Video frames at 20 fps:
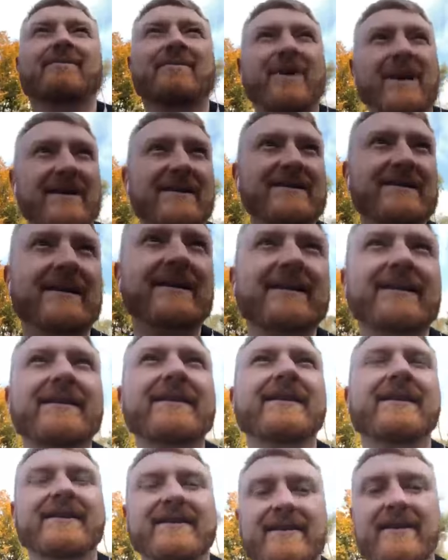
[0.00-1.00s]
партии,
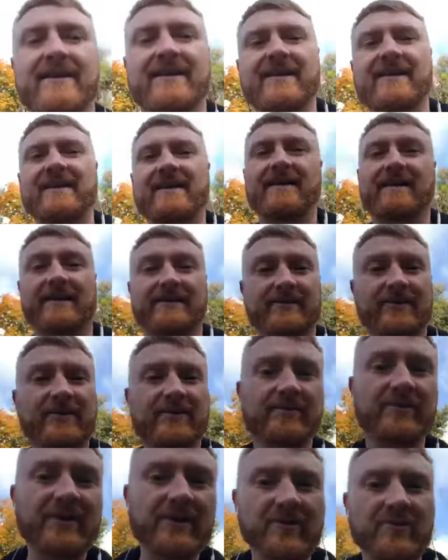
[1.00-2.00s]

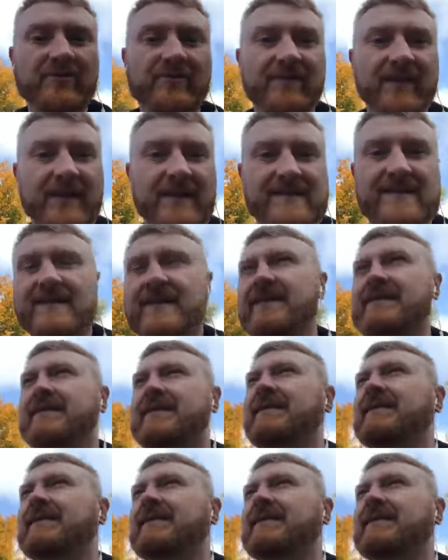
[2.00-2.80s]
которые были у власти.